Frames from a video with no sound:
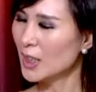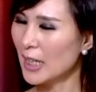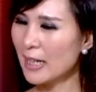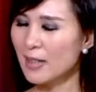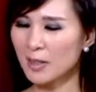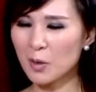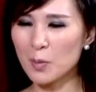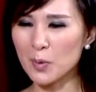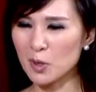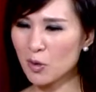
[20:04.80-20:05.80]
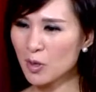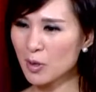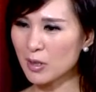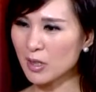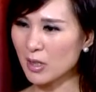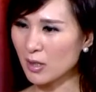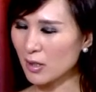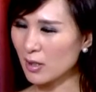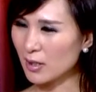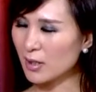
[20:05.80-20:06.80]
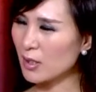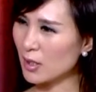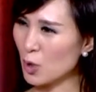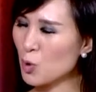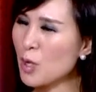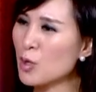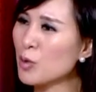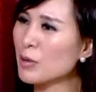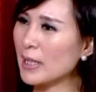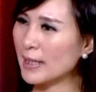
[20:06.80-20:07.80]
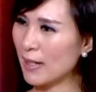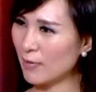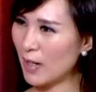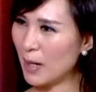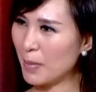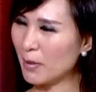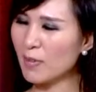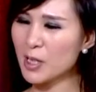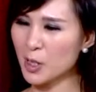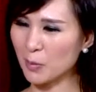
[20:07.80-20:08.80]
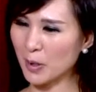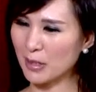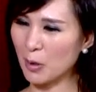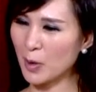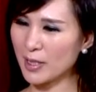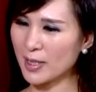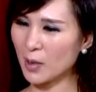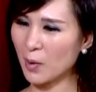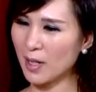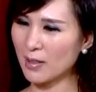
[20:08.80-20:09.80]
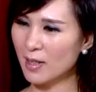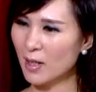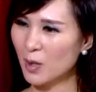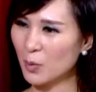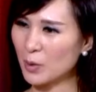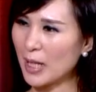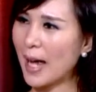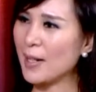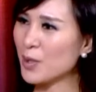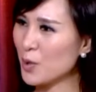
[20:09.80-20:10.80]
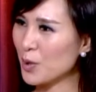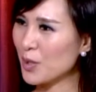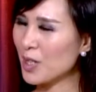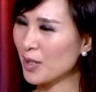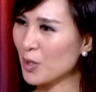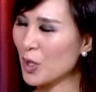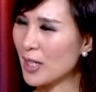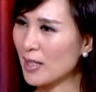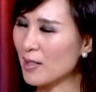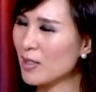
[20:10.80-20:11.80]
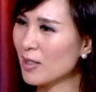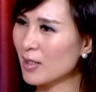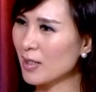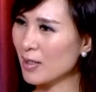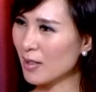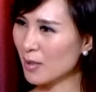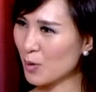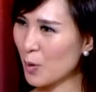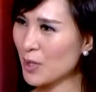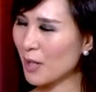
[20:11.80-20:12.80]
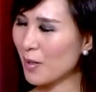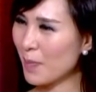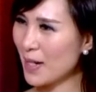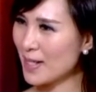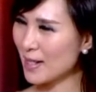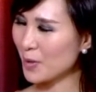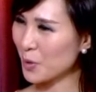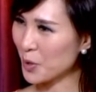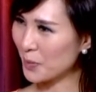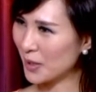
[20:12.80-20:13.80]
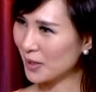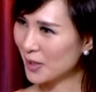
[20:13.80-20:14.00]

哎，跟我们说说你你你最初的想法吧？为什么你会喜欢？舞台剧这个专业，这和你的从小的背景有什么？